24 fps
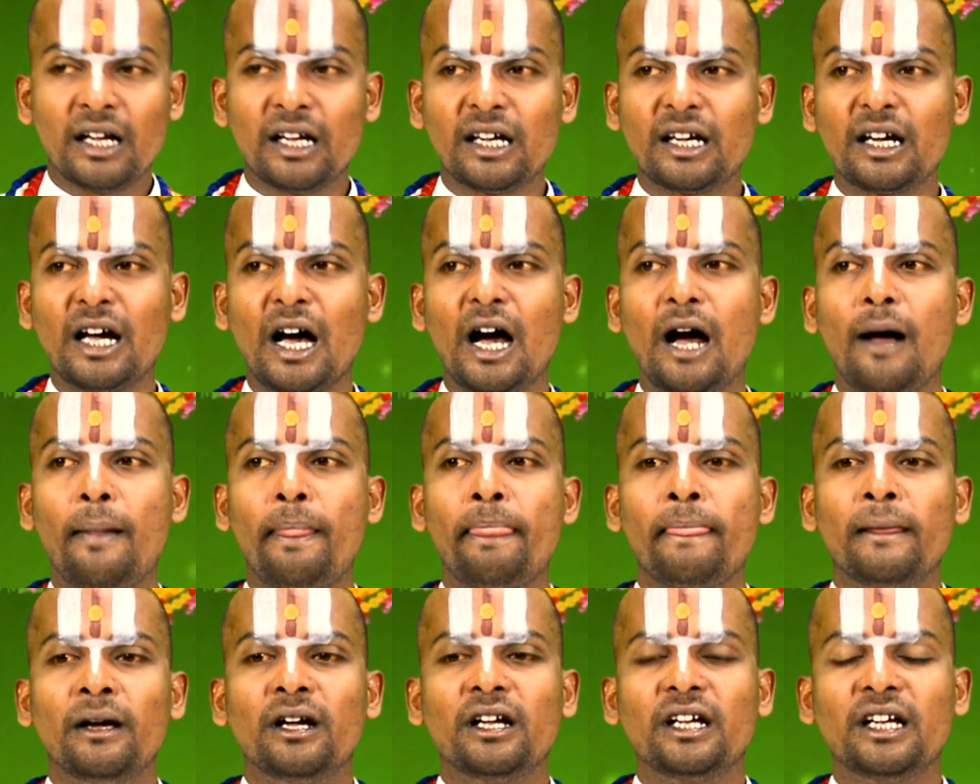ఇంకా
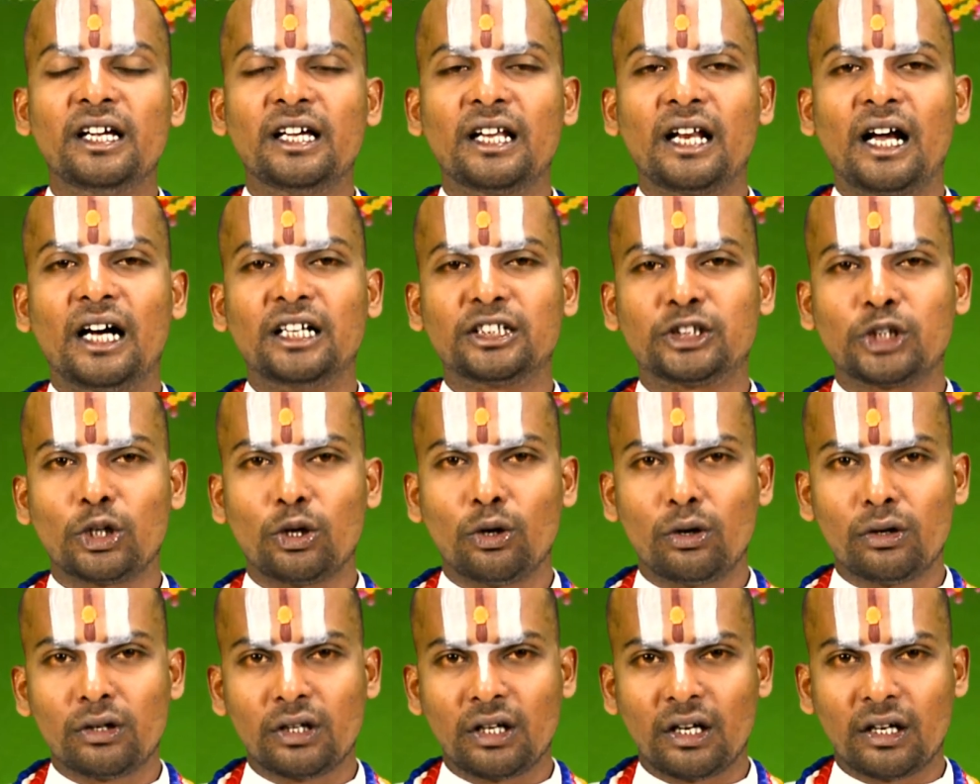ఈ
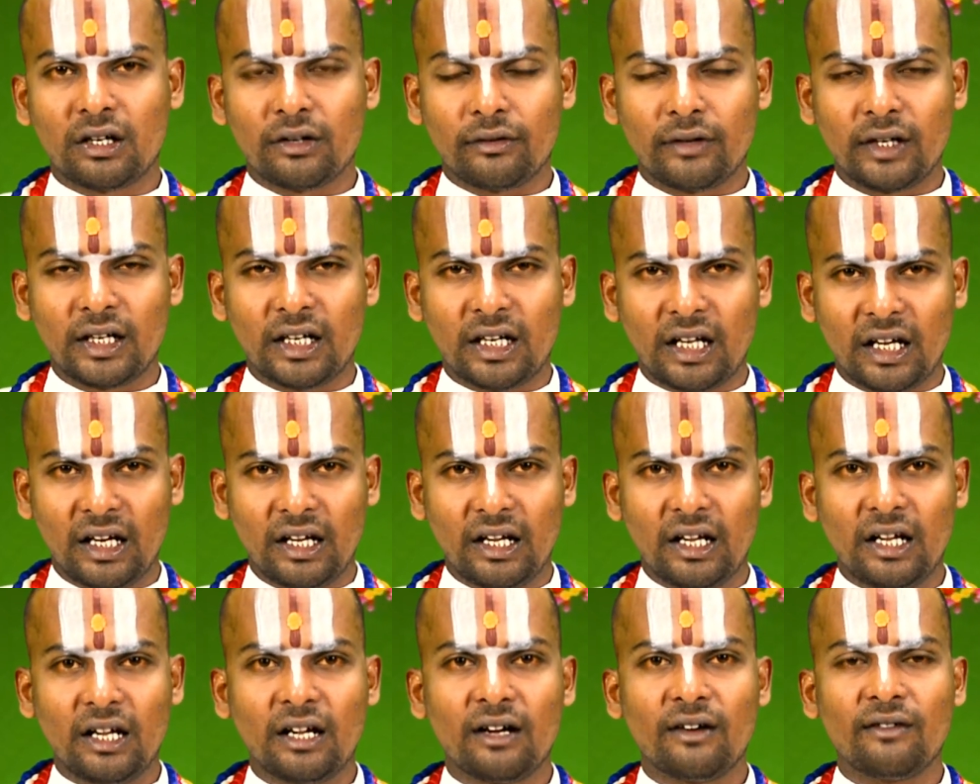రాశిలో ఉన్నటువంటి
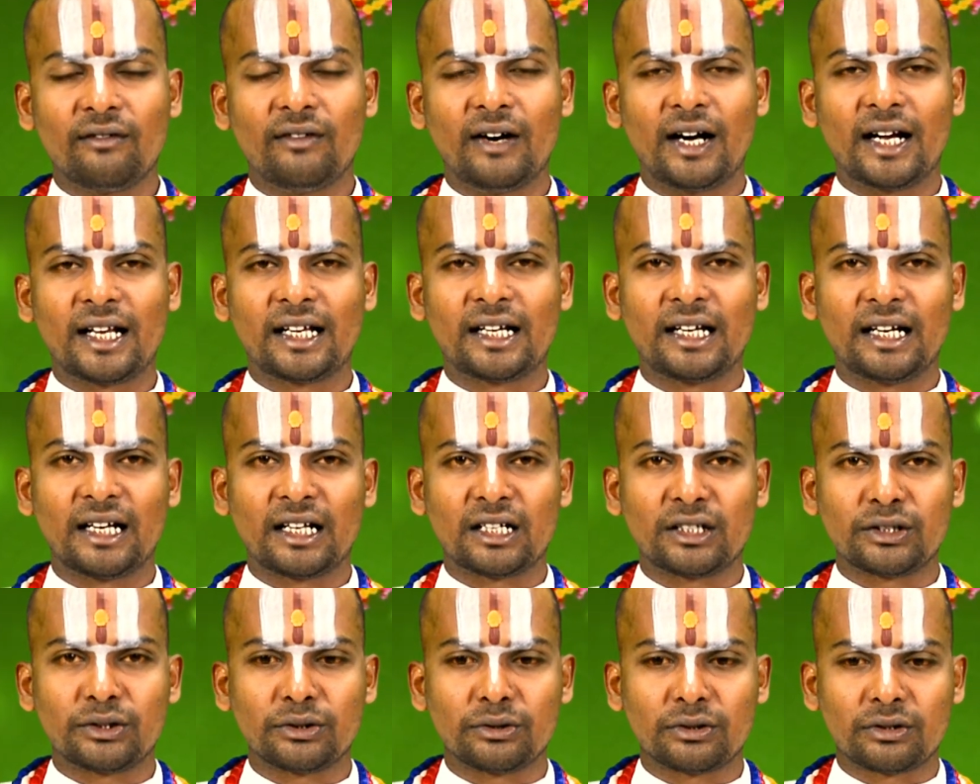వారికి
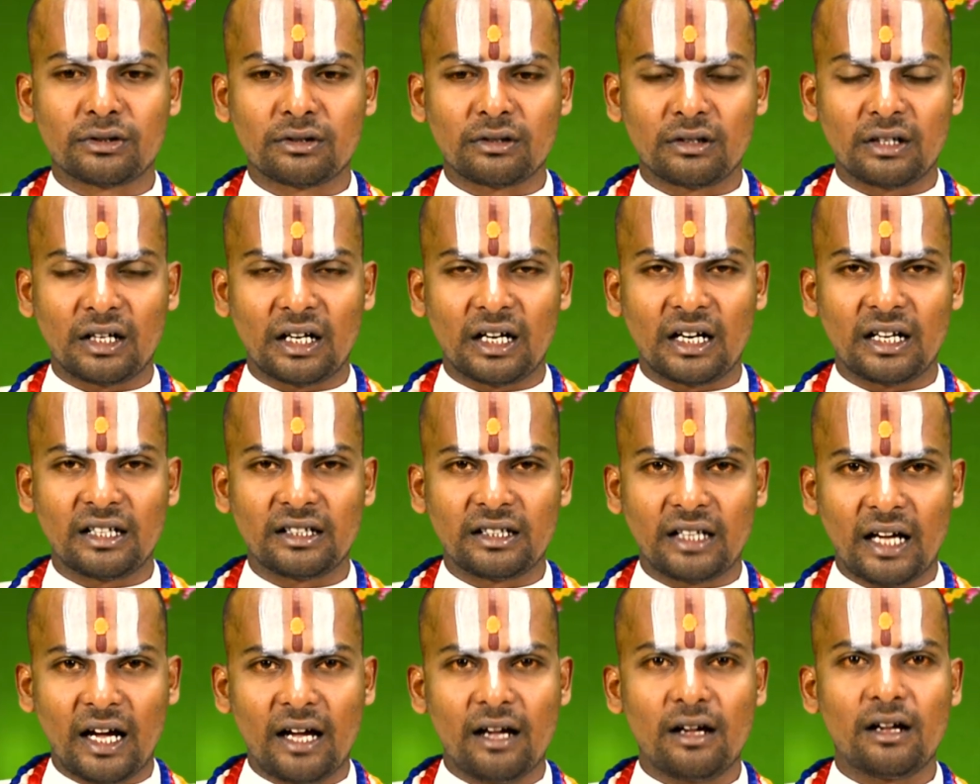గనక
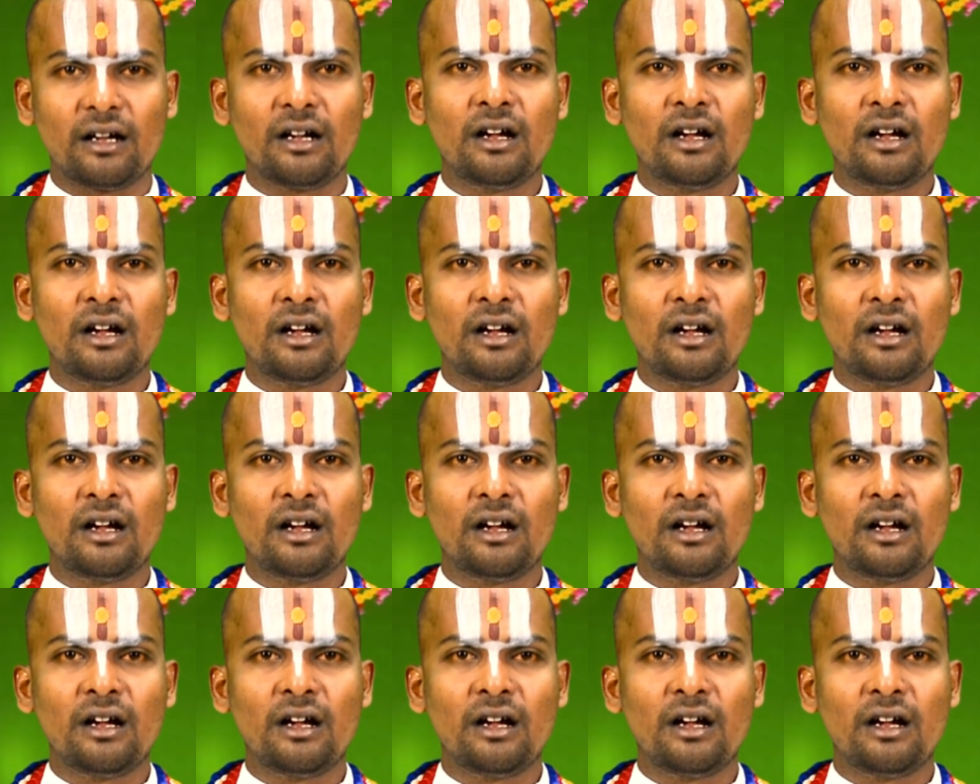చూసుకున్నట్లయితే